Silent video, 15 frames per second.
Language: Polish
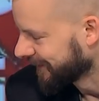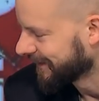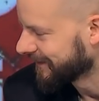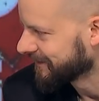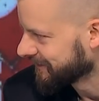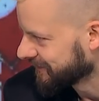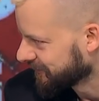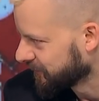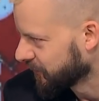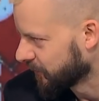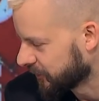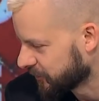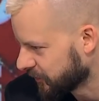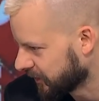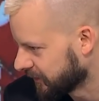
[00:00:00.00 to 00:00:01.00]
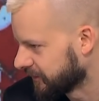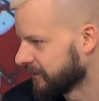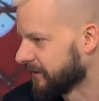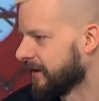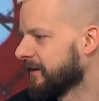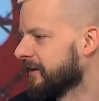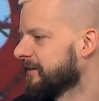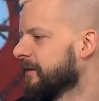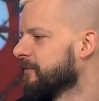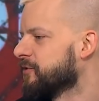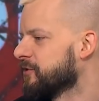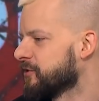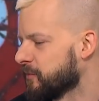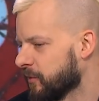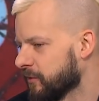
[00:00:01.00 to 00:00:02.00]
nie, w momencie, kiedy nagle tam
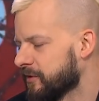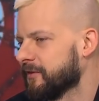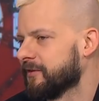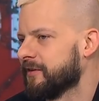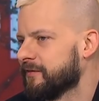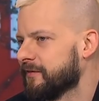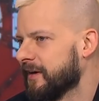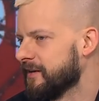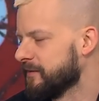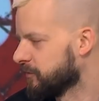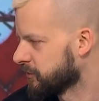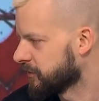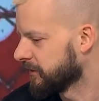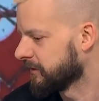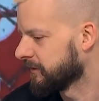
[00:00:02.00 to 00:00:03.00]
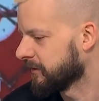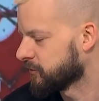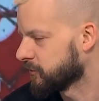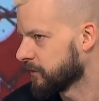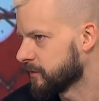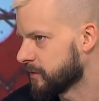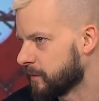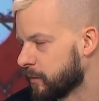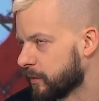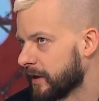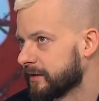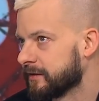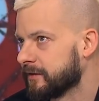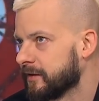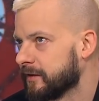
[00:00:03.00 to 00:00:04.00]
ci się po nich odezwali, bo się zaczął robić po
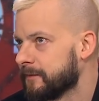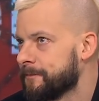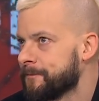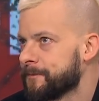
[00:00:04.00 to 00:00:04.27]
popularny ten